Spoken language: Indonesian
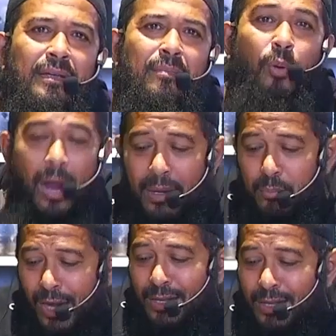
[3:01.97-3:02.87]
Bukan
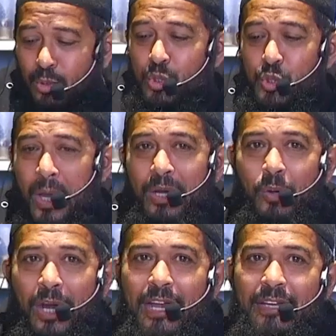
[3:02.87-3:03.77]
bukan tujuan
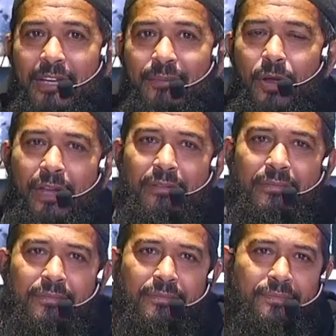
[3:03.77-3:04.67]
Qurannya
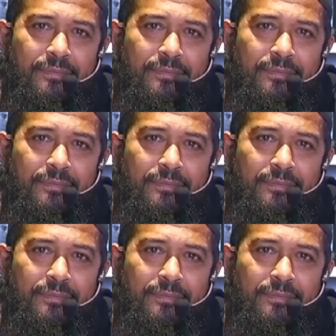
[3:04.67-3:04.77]
bukan.